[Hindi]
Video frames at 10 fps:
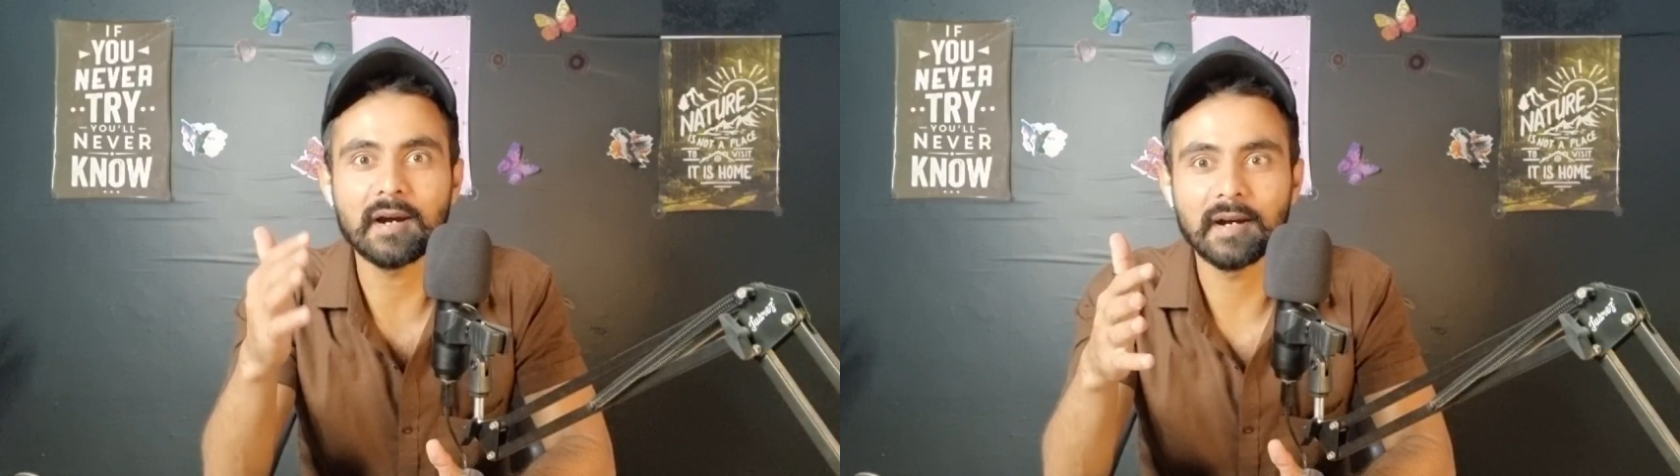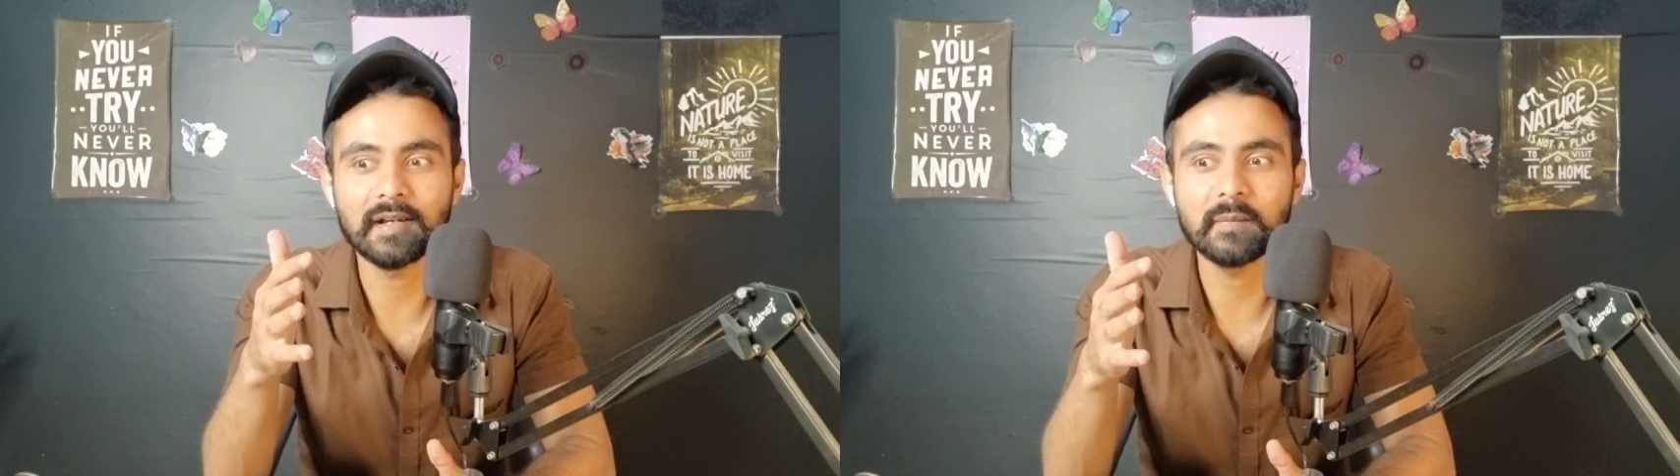
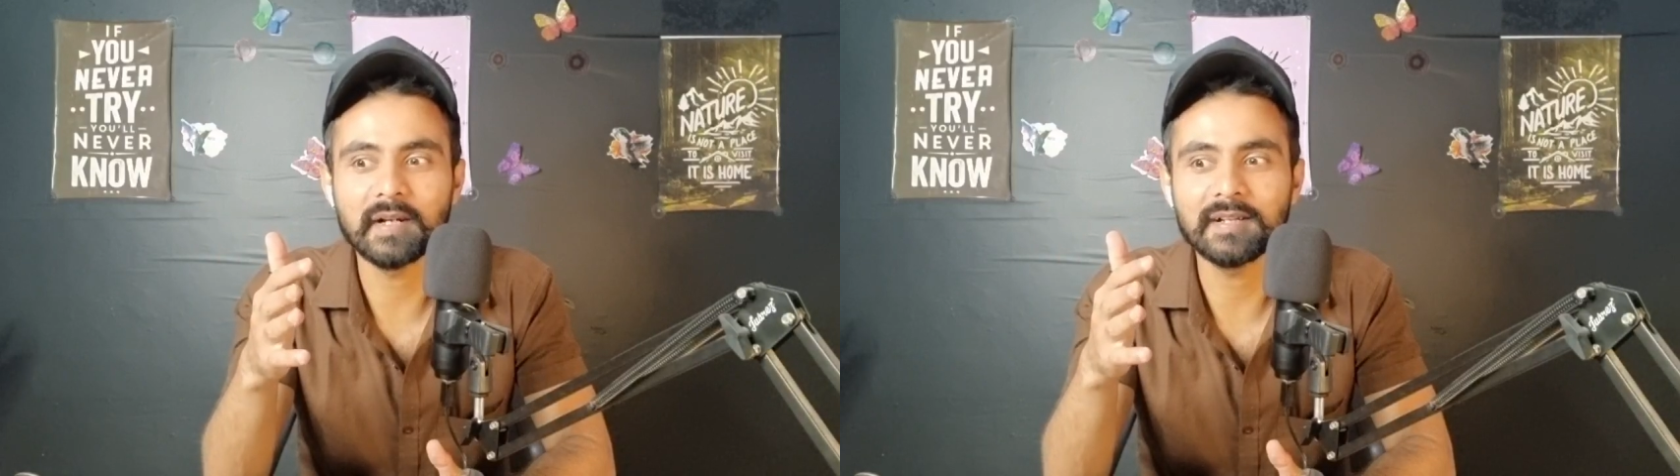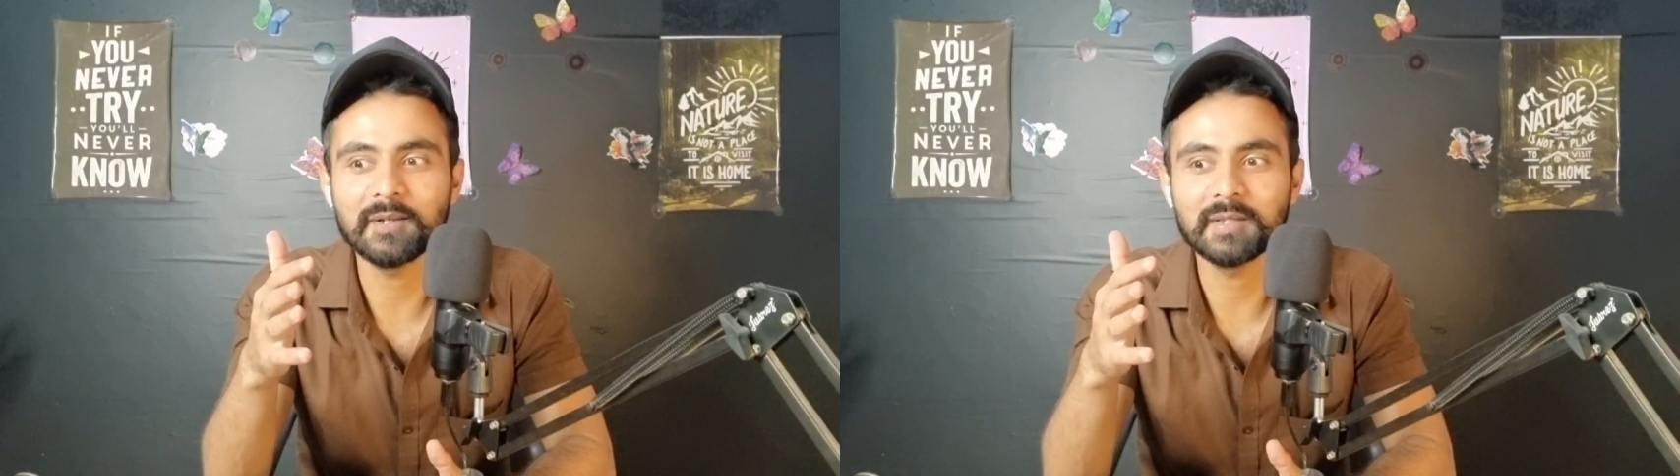आगे
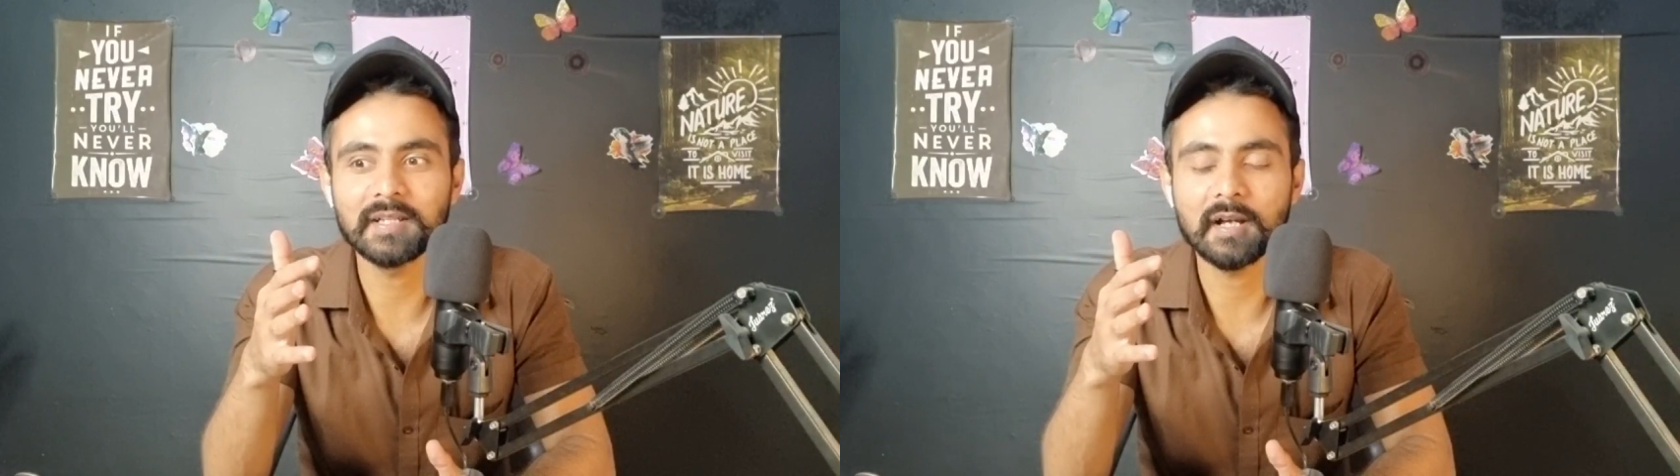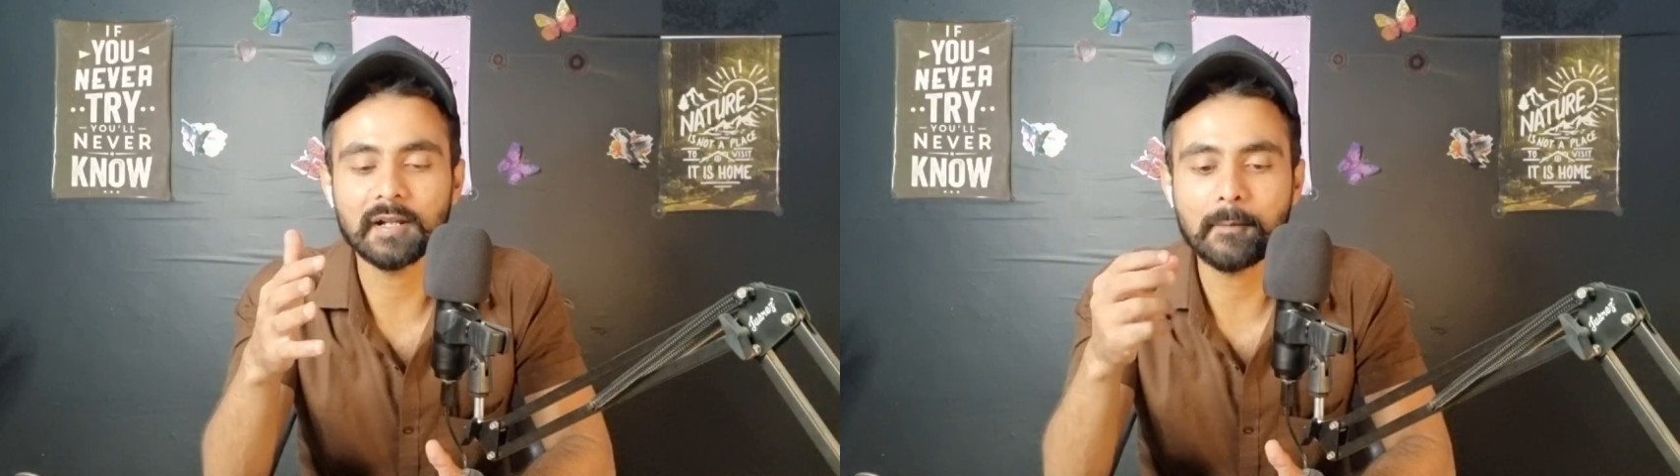बैठने को
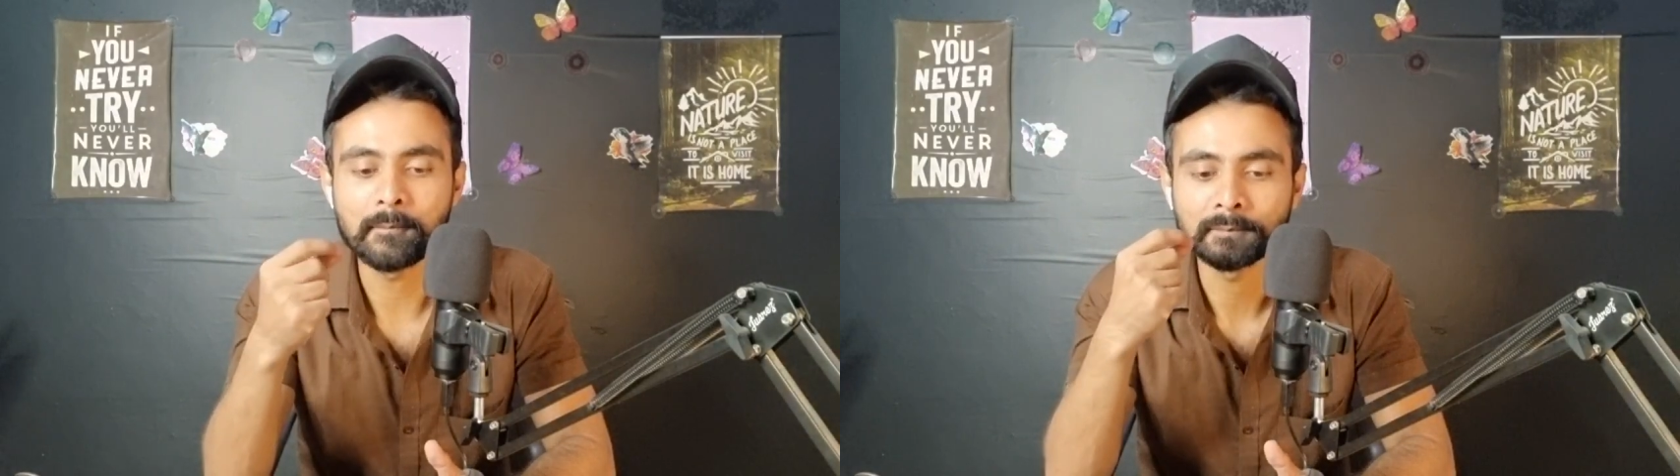तैयार हैं